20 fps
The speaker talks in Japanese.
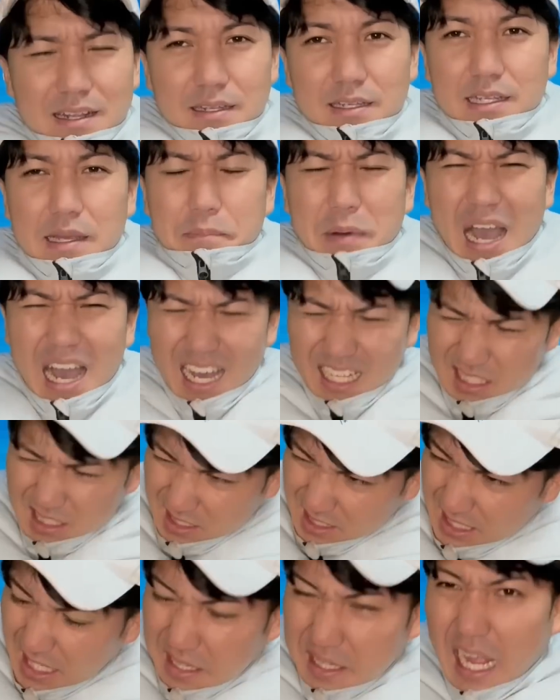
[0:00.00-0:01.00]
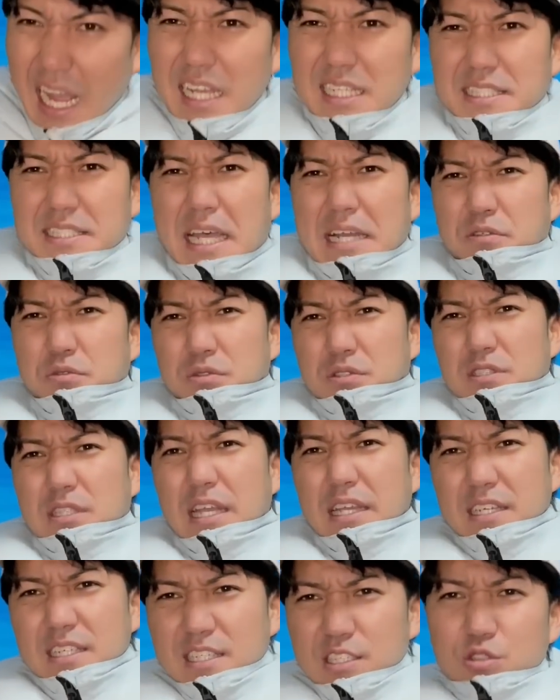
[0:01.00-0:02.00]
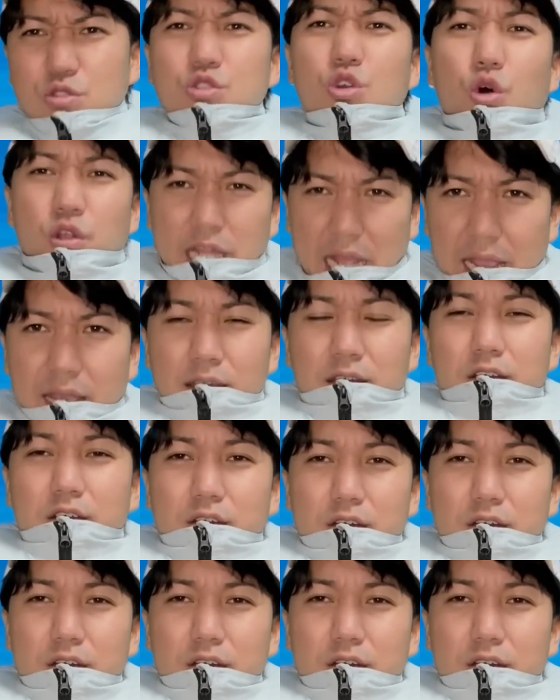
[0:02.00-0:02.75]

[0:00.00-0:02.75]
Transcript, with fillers: やっぱ暑さ対策っているよね。